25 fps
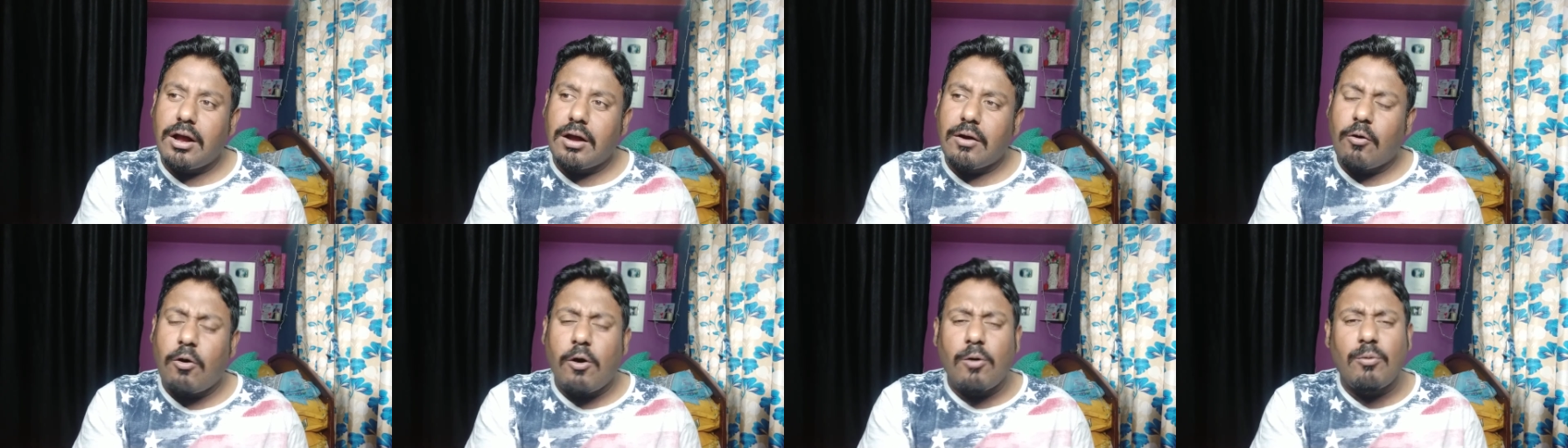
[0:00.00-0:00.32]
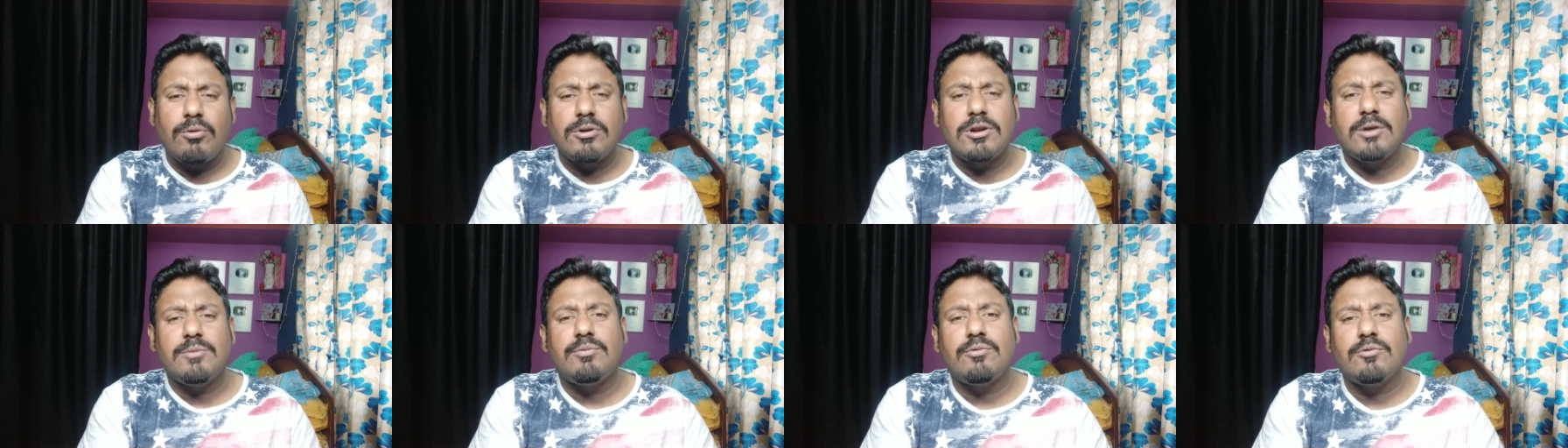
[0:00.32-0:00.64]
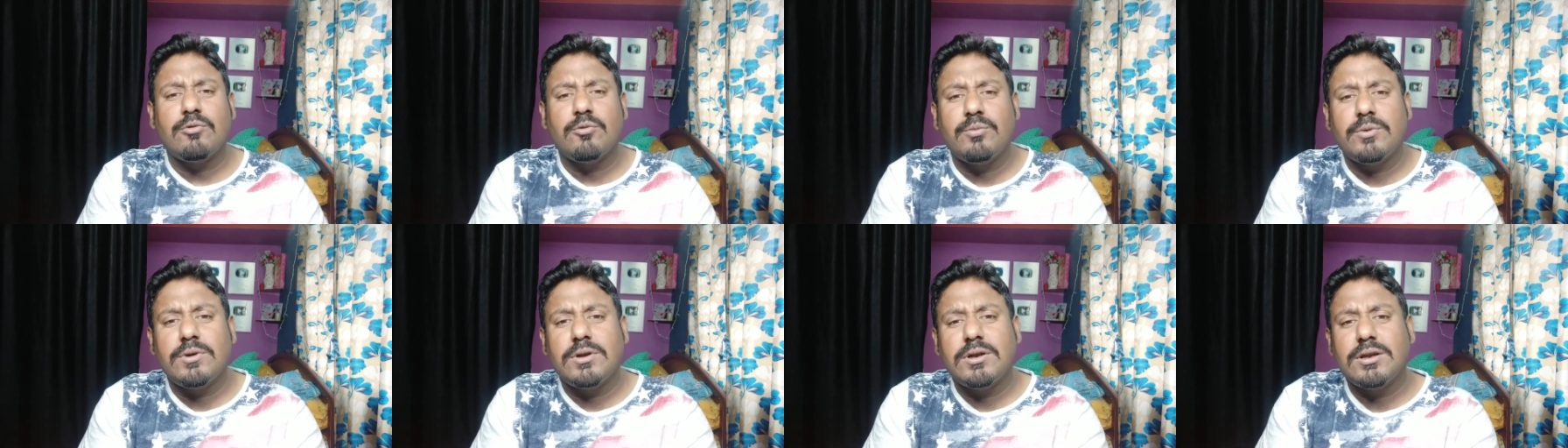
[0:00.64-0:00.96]
খবরে
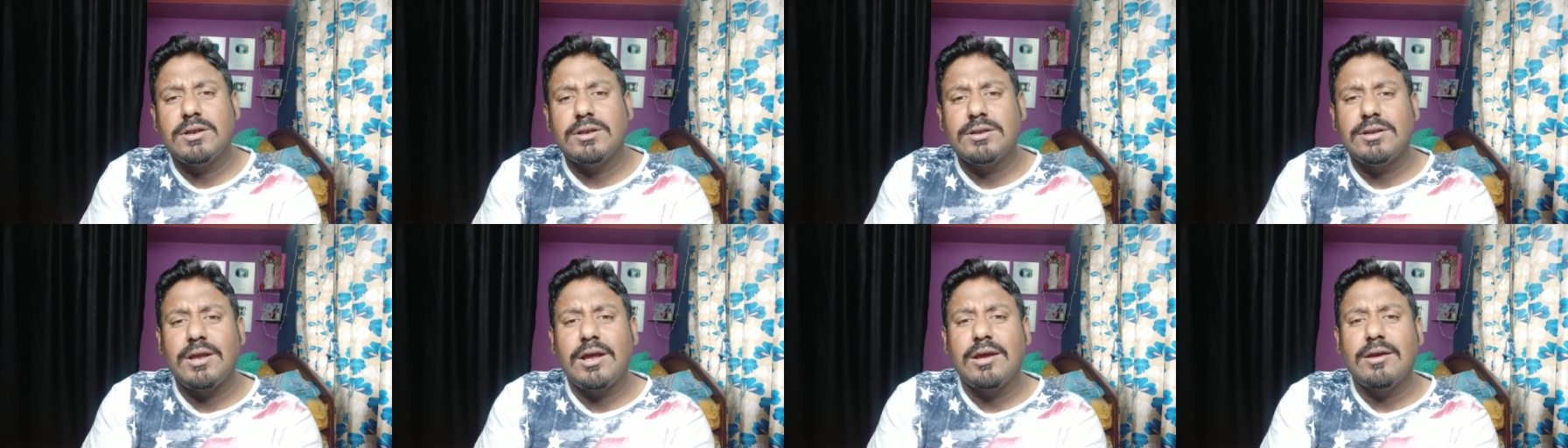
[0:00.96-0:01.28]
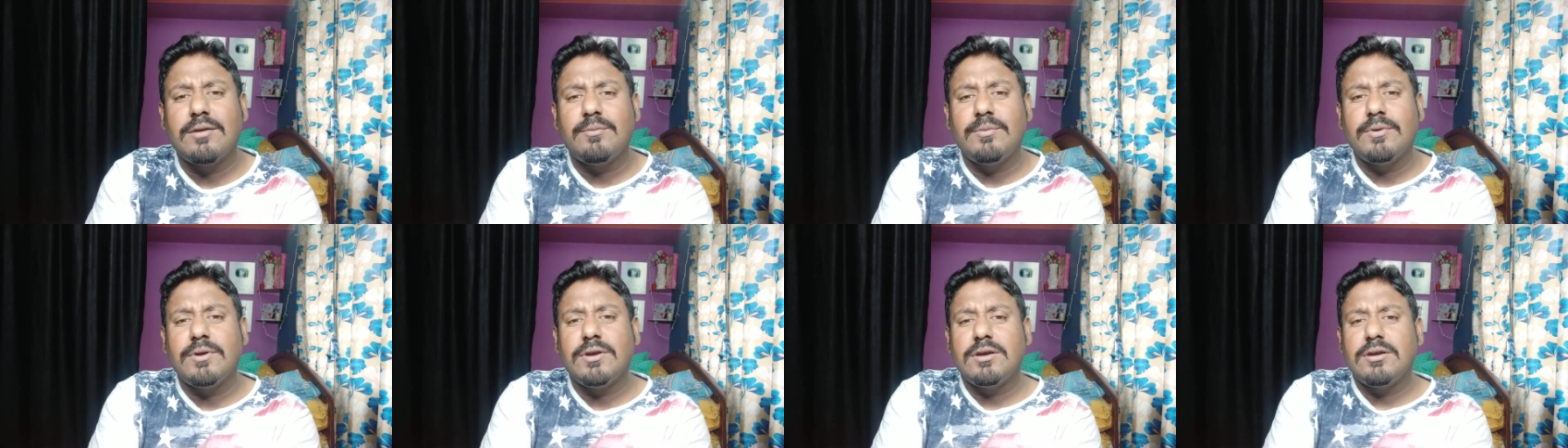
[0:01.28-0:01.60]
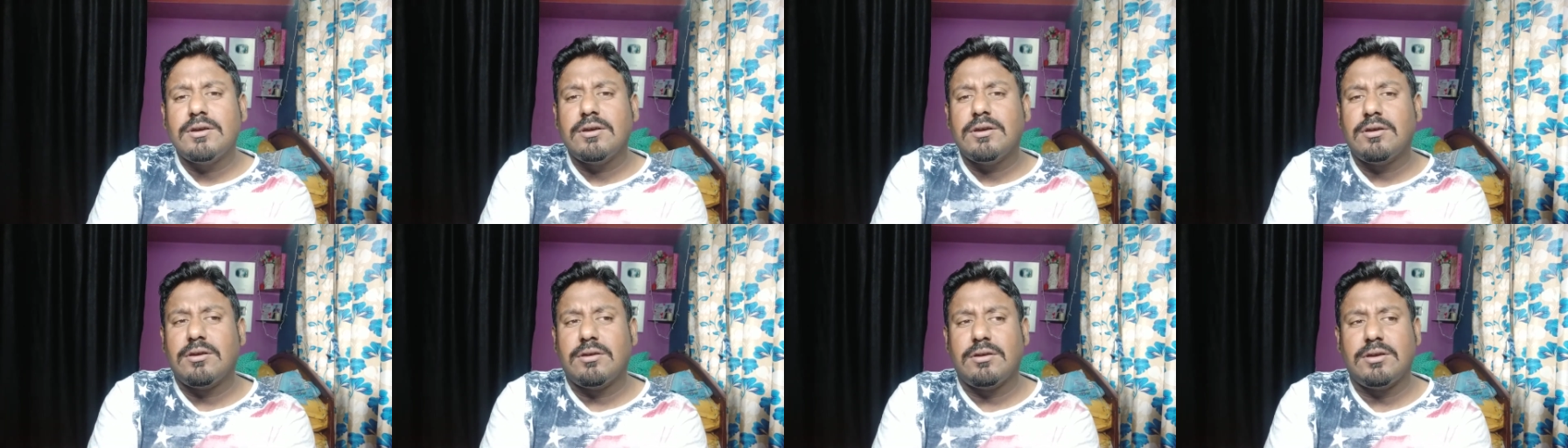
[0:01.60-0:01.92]
পড়বে দেখবে
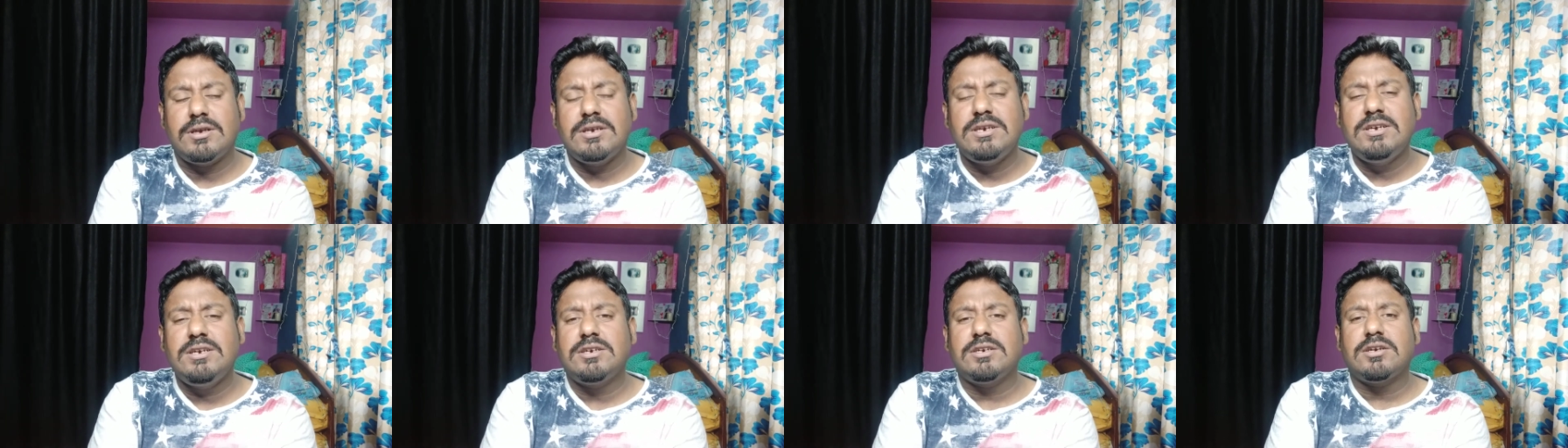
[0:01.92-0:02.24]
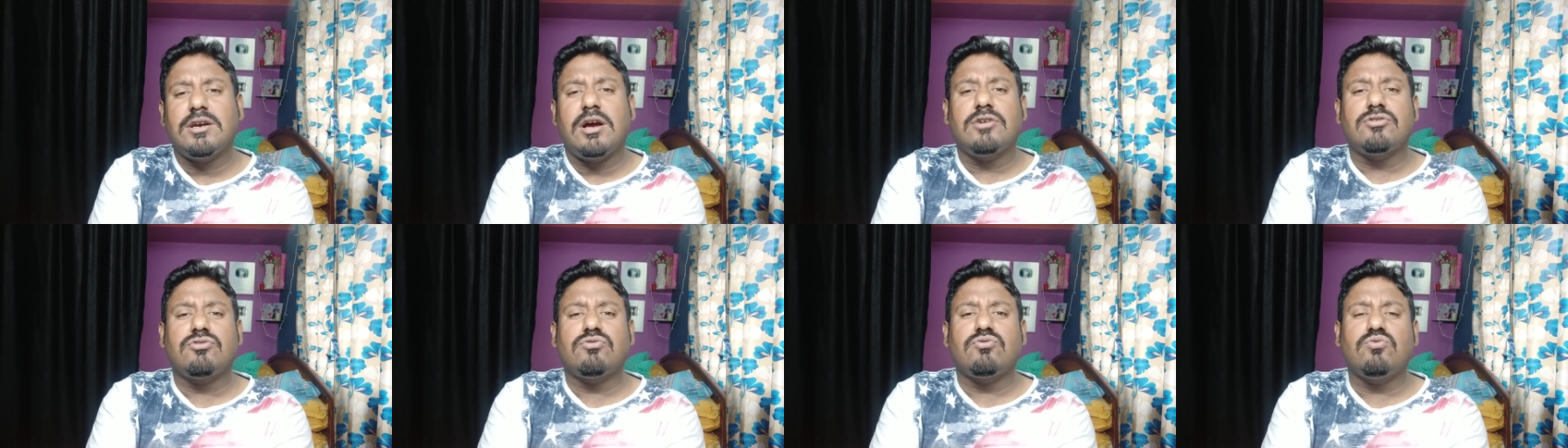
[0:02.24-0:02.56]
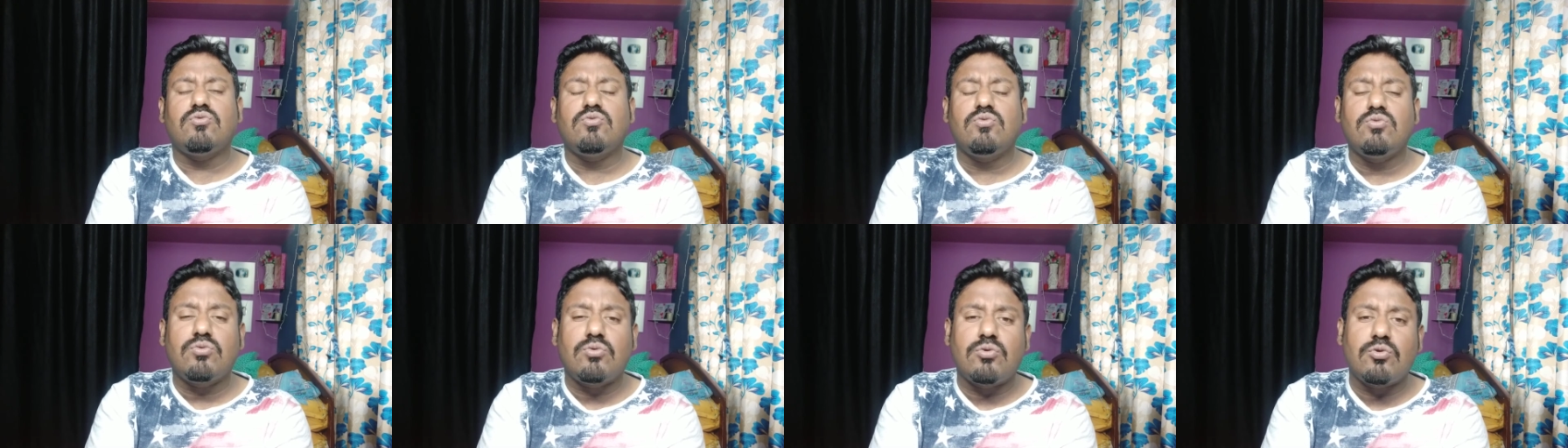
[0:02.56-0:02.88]
ই শ্বাস
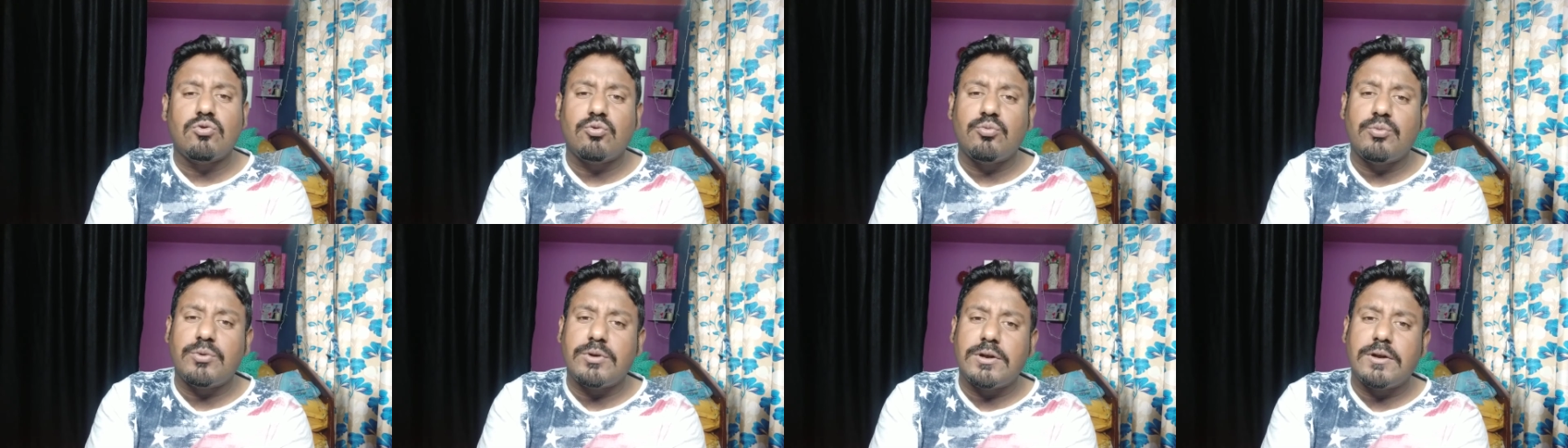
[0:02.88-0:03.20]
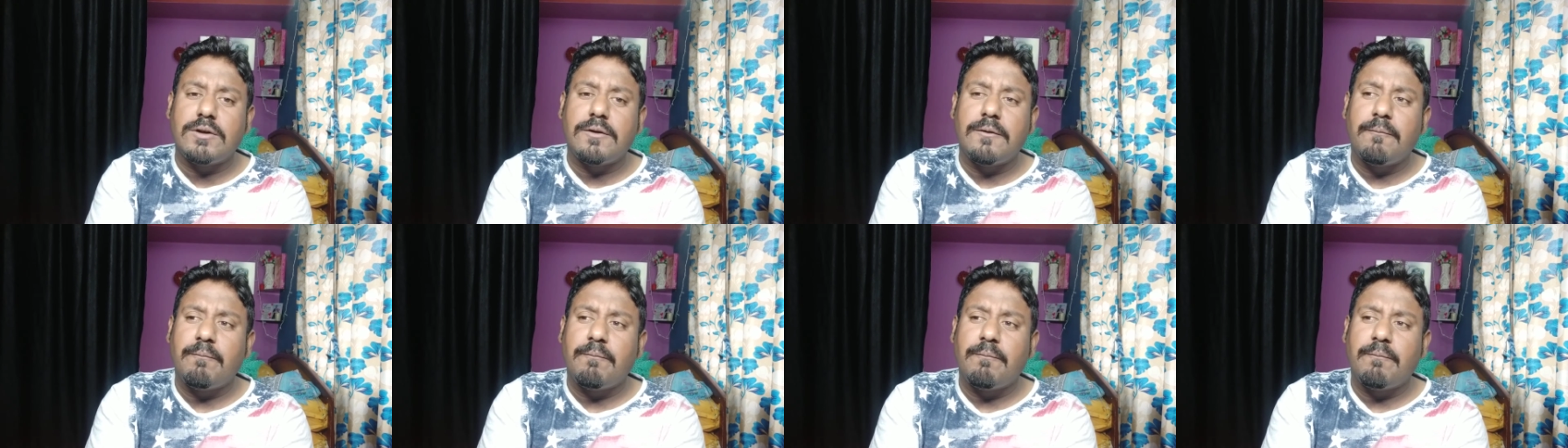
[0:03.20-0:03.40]
উ করবে